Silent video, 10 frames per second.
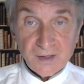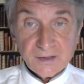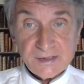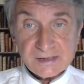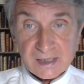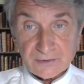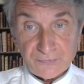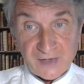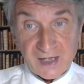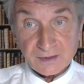ni cette
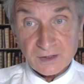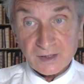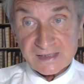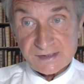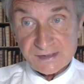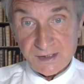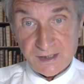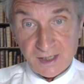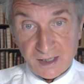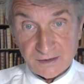Phèdre
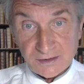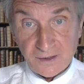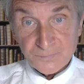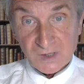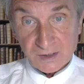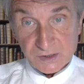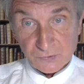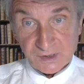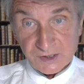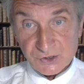racinienne qui
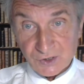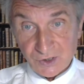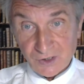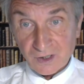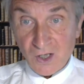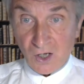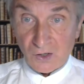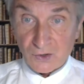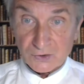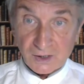se déchire
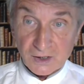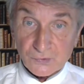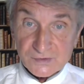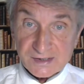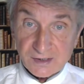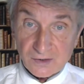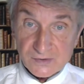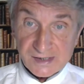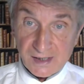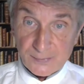entre la
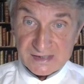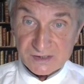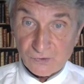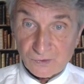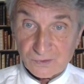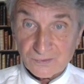conscience et la passion.